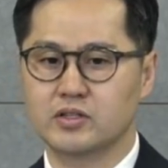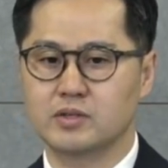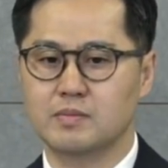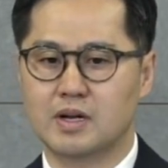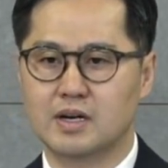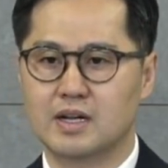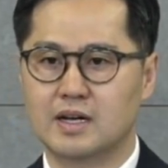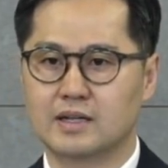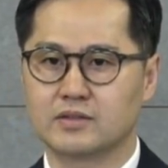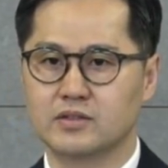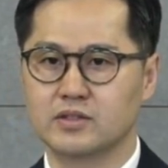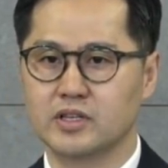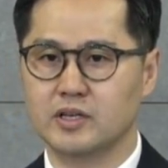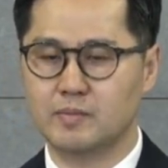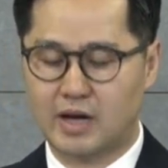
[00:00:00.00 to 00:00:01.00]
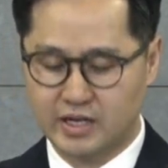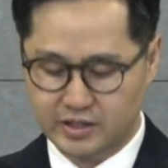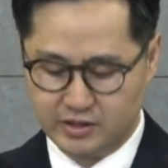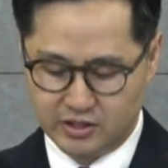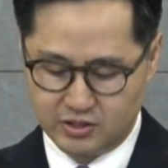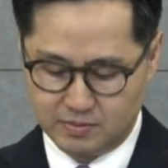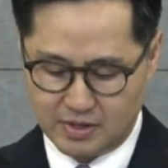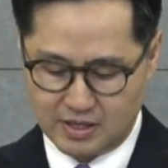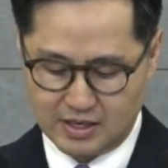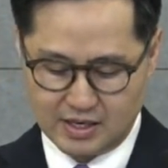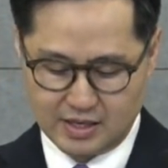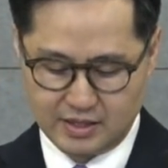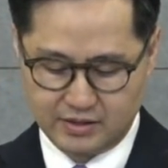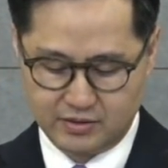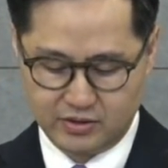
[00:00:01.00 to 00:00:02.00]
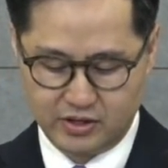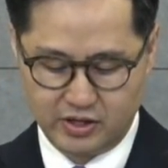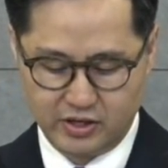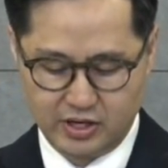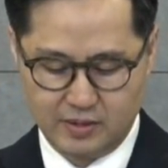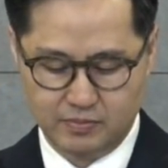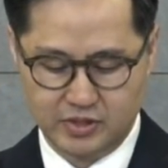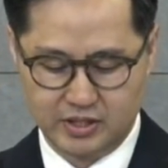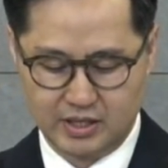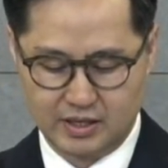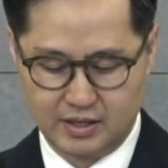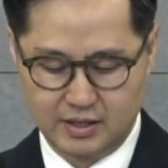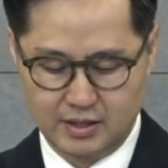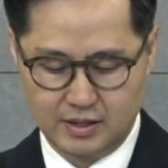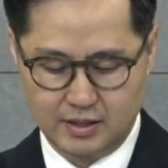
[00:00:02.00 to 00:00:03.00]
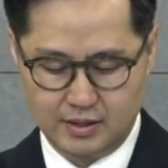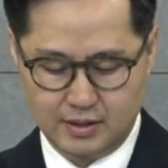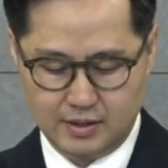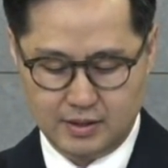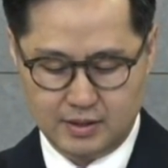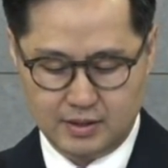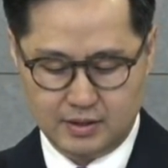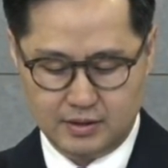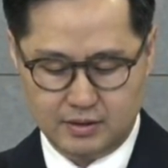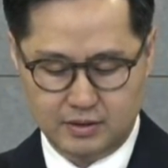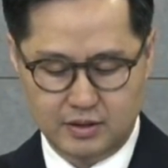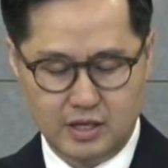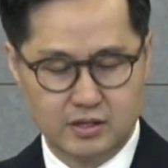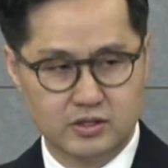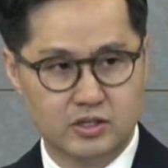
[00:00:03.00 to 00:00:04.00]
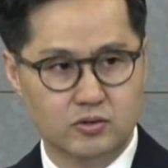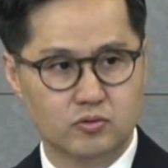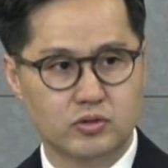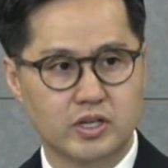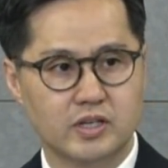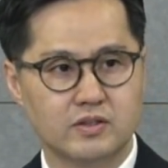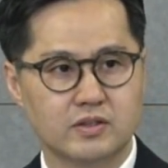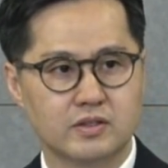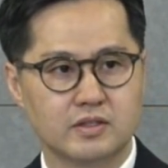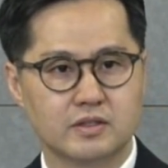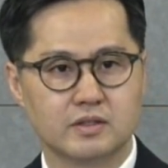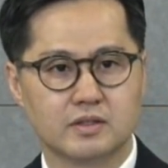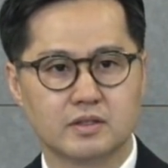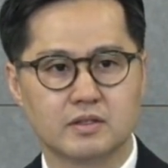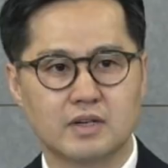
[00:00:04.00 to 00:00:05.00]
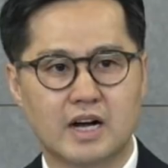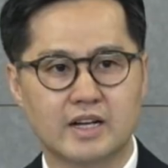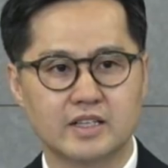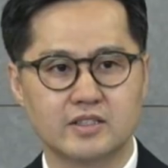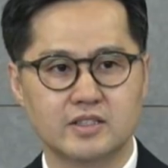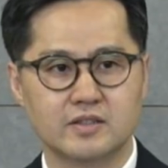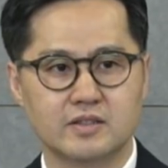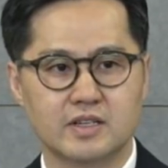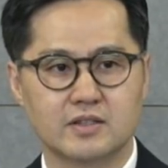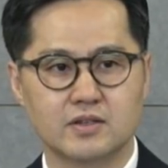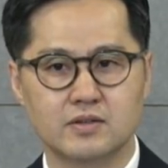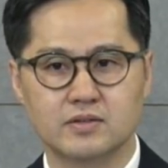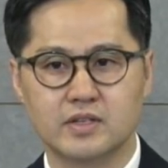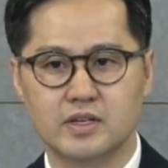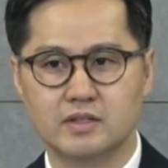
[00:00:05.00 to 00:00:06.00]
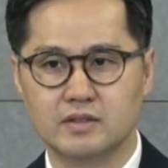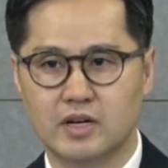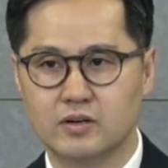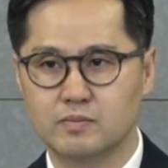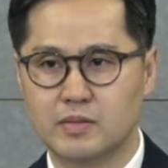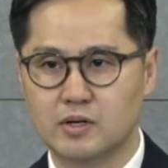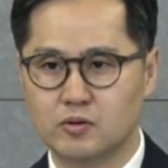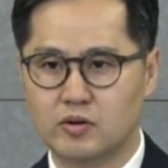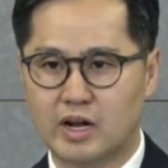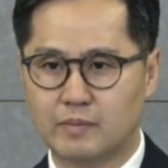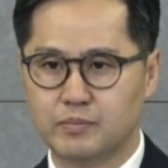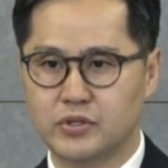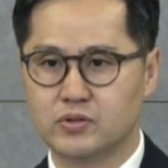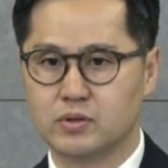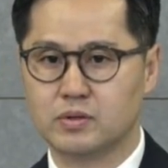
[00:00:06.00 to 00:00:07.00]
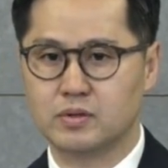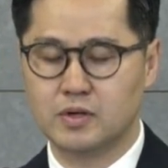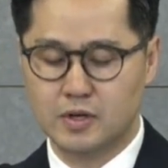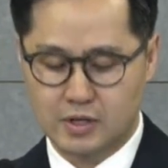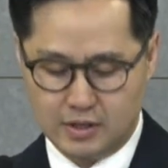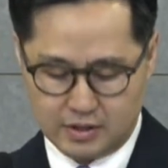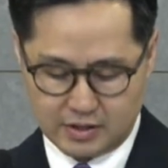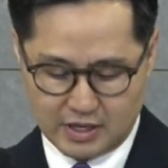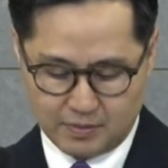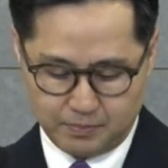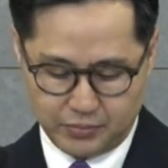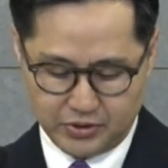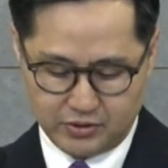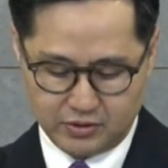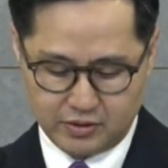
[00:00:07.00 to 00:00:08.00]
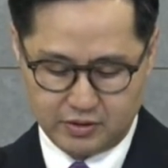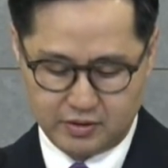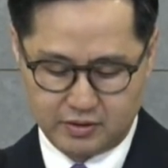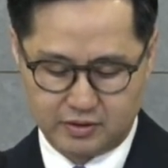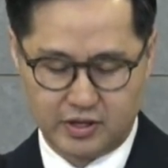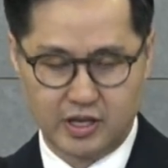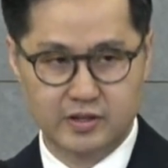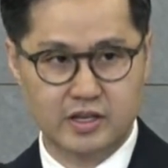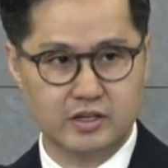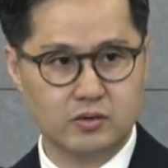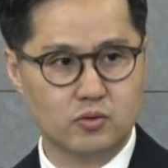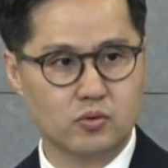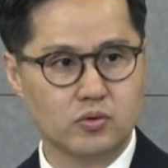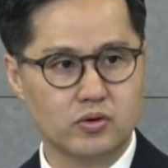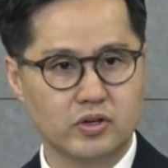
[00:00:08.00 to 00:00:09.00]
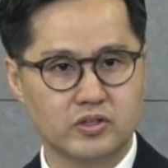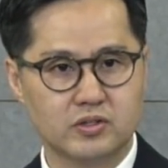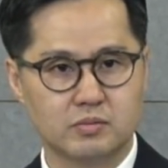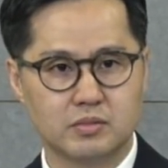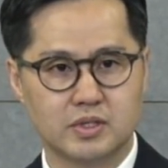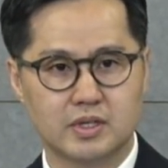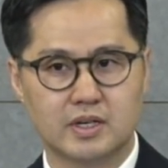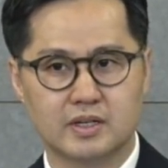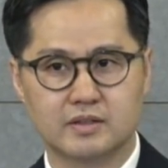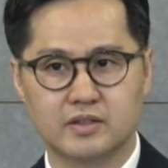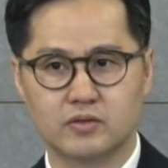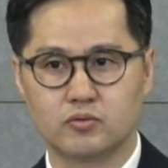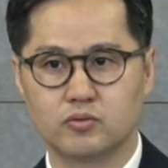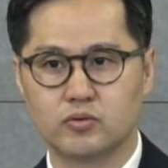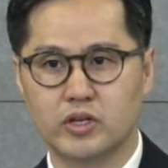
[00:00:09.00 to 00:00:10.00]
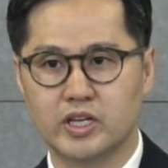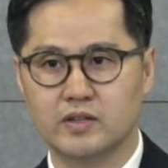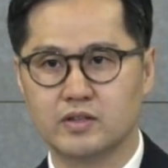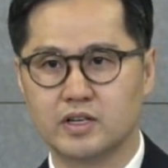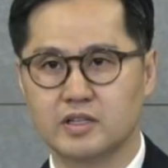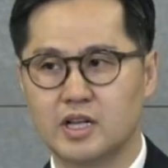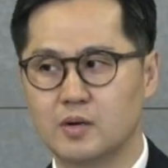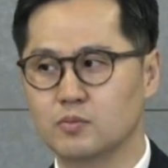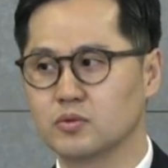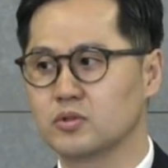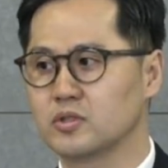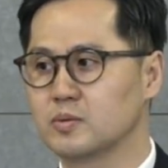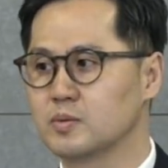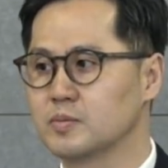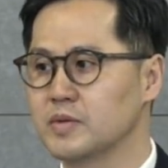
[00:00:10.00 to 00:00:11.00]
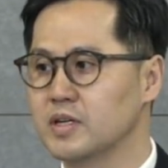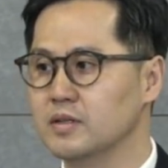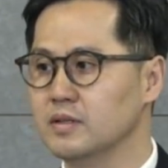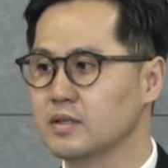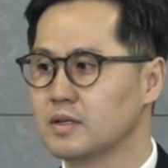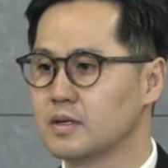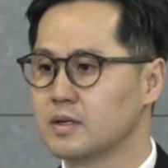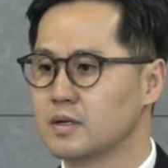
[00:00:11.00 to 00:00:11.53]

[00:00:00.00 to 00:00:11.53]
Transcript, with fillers: 되지 말라, 선생이 많이 되지 말라, 이렇게 얘기합니다. 그 당시 유대인들은 그 가르치는 자 선생, 다른 말로 랍비죠. 랍비들을 대단히 존경했습니다. 그래서 유대인들의 탈무드를 보면